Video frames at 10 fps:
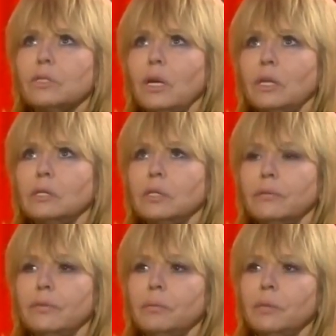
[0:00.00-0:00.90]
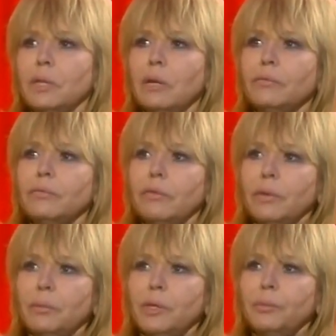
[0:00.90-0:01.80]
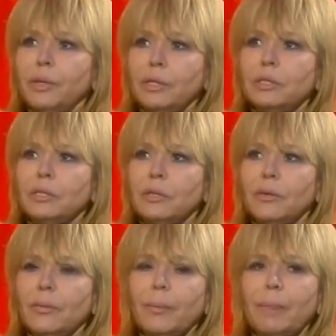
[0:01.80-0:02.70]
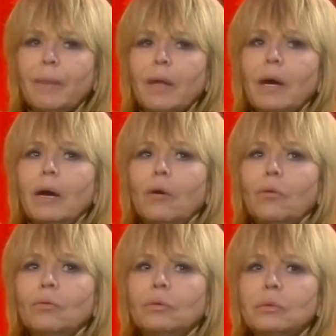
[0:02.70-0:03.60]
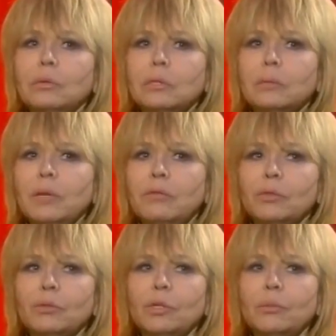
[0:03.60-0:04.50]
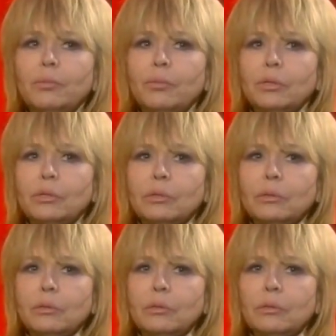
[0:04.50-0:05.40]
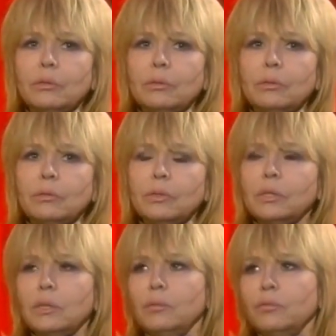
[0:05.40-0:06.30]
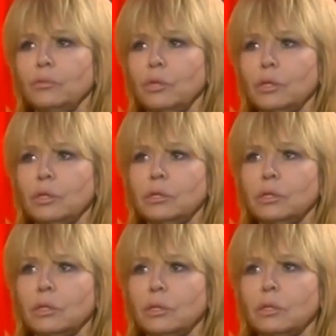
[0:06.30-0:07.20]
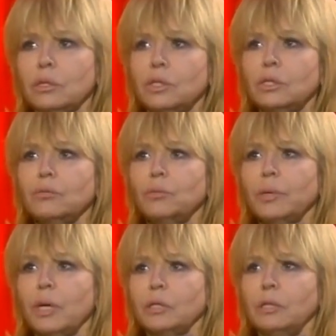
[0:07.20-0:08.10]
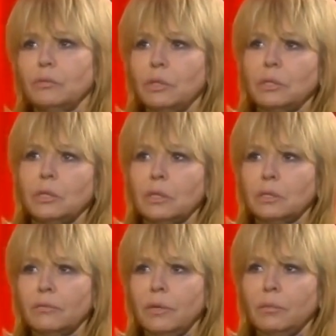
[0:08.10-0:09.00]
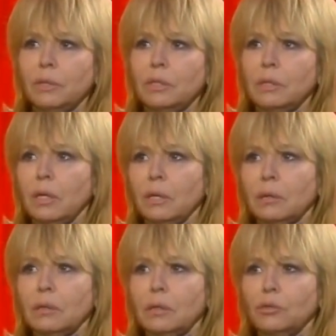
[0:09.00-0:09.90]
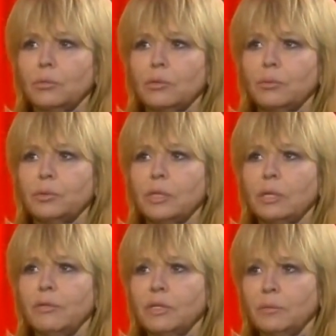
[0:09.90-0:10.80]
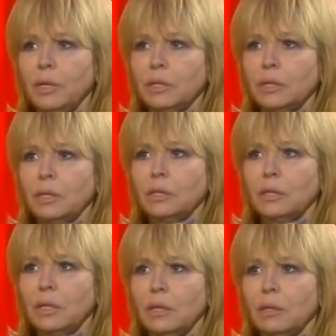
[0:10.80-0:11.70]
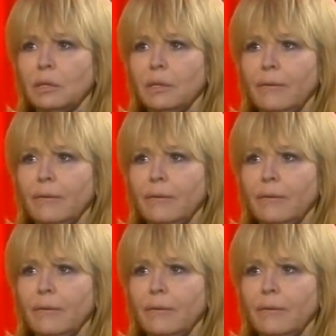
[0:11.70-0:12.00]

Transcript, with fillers: в сталинские времена, во время репрессий. Он занимал высокий пост – в системе внутренних дел. И через него проходили вот эти так называемые дела. Особенно угу. 58-я статья.